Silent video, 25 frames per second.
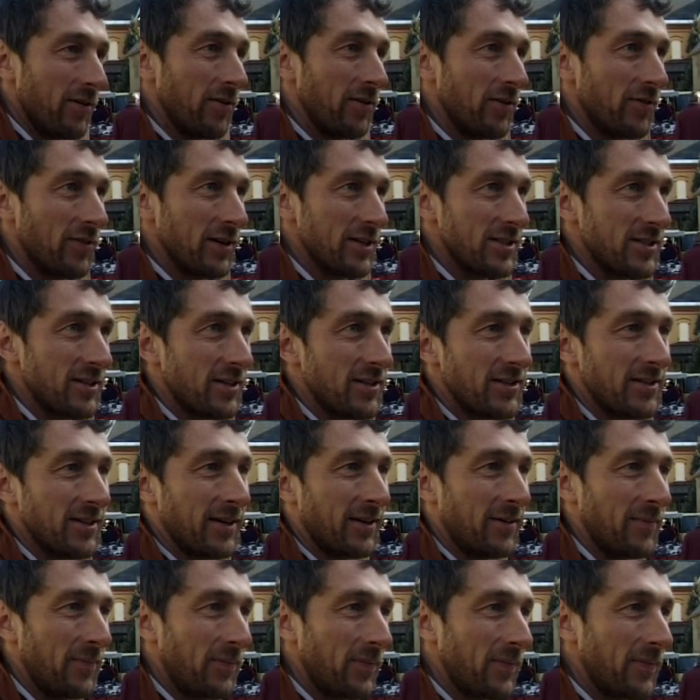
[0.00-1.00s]
Fast jedes
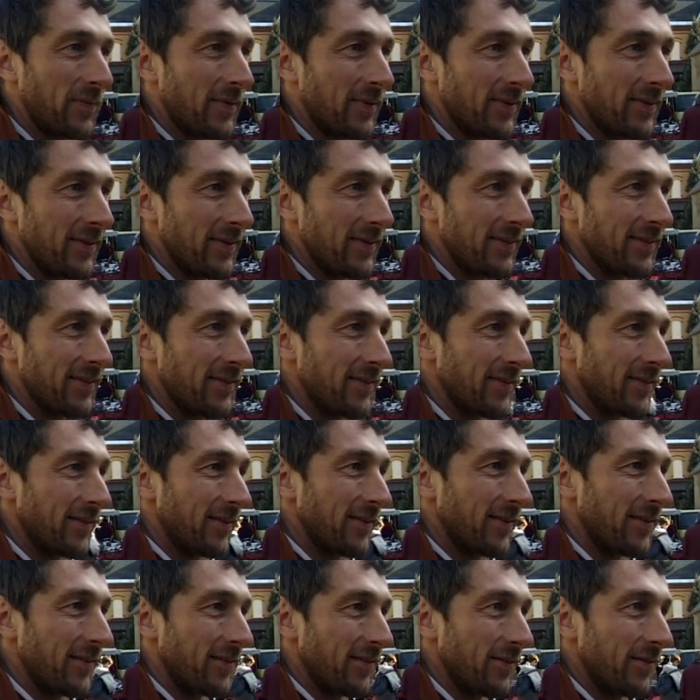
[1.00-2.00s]
Jahr. Fast jedes Jahr.
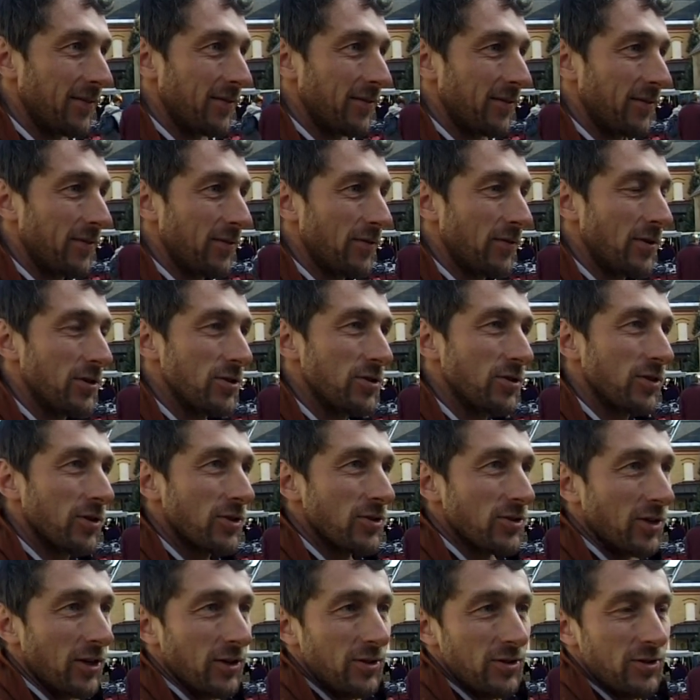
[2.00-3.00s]
Warum? Was
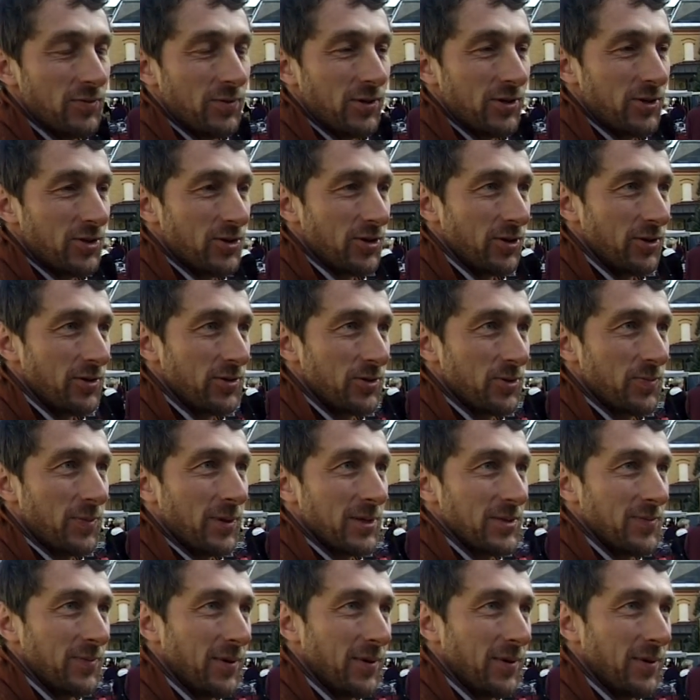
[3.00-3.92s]
interessant ist, weil es schönes Spaß